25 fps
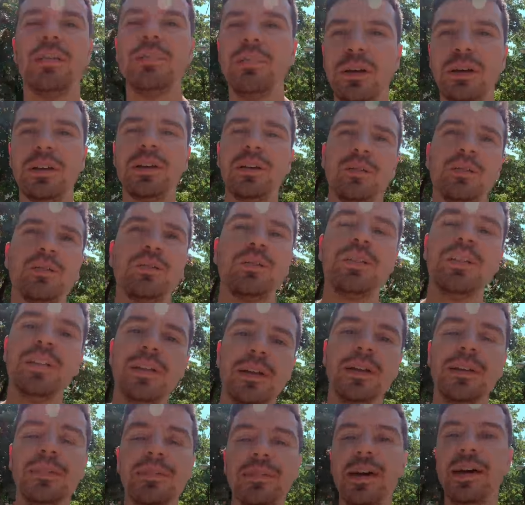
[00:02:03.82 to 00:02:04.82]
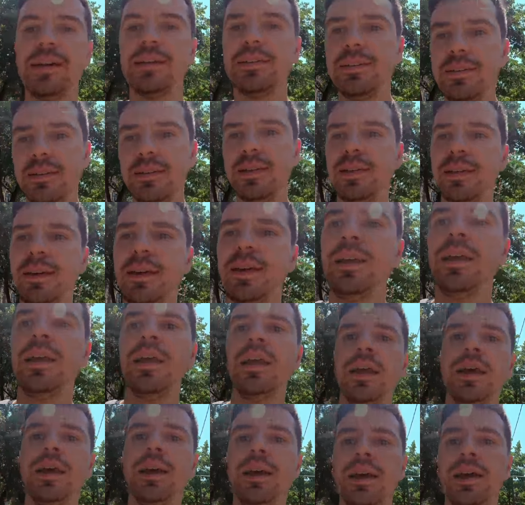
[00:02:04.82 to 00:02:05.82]
e, Makedon dinarı verdik.
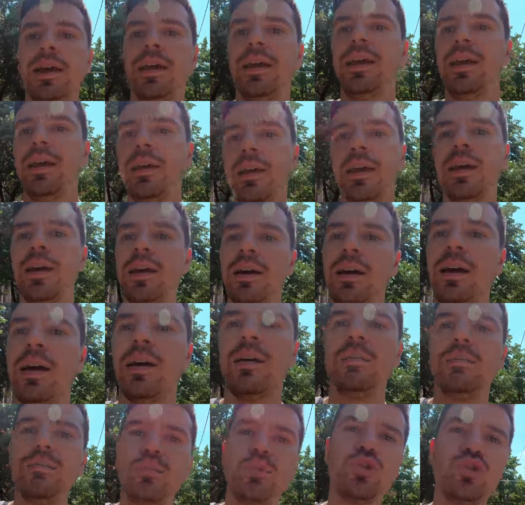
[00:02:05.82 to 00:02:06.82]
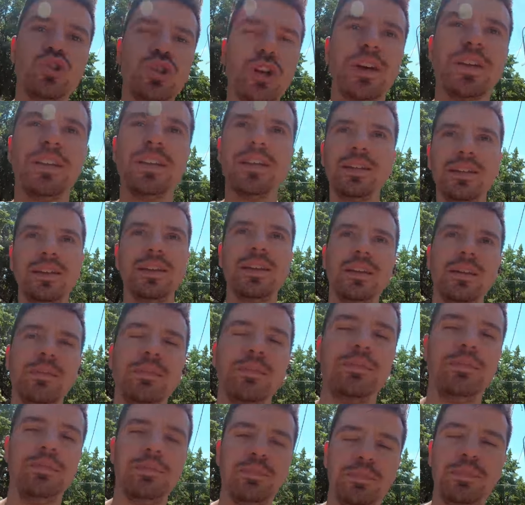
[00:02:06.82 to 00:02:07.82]
E, ee, Burçan yediği
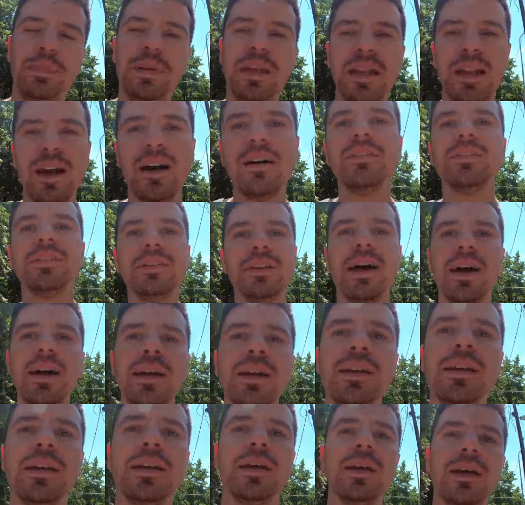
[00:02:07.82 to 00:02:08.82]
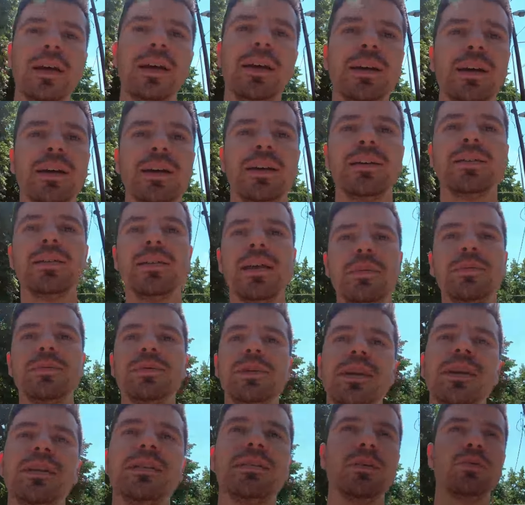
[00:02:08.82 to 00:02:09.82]
pilav da e,
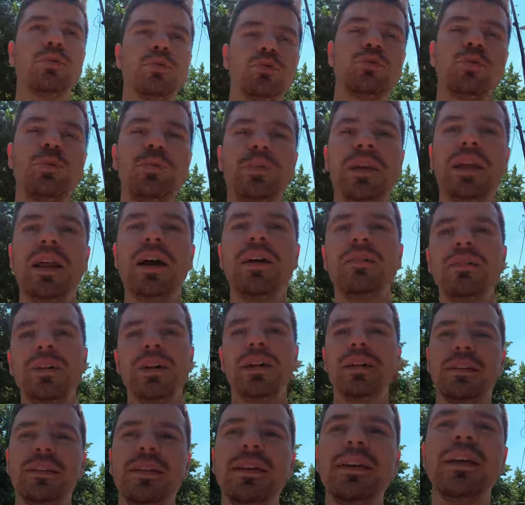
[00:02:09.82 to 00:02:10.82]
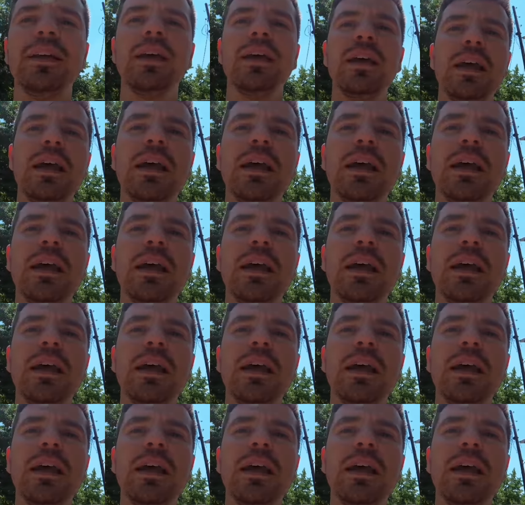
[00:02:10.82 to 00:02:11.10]
sebzeli tavuklu pilav yedi.